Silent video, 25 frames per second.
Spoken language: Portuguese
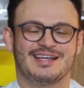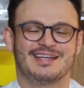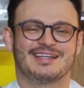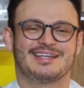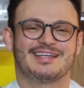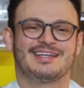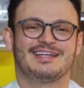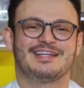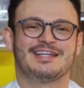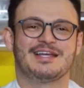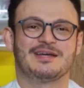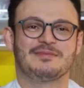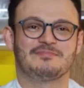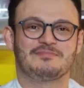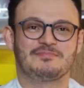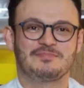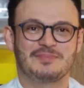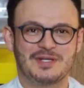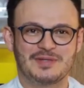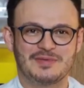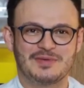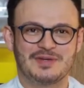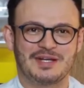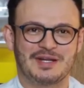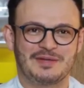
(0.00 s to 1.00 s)
Queria
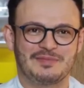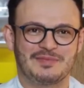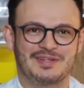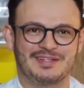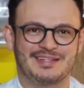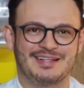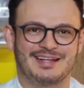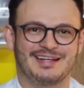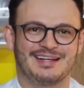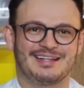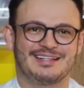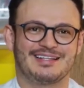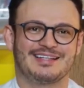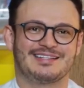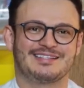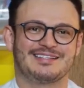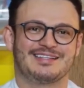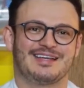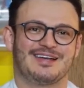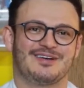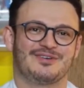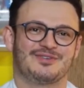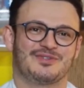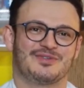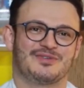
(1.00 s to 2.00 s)
primeiramente
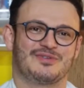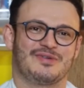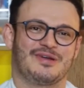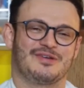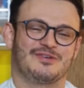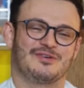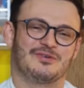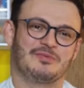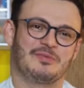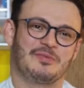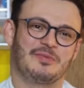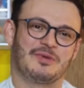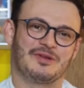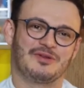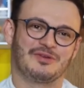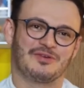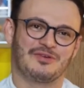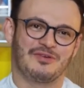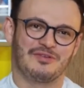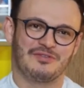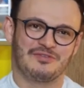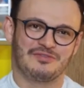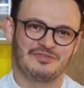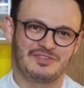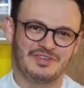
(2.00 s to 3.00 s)
agradecer ao Júnior Ayub pelo
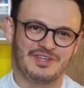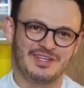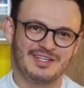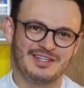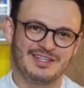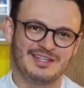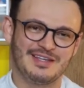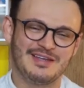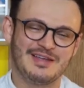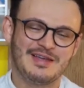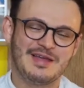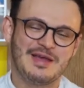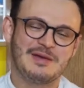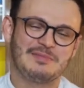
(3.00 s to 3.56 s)
convite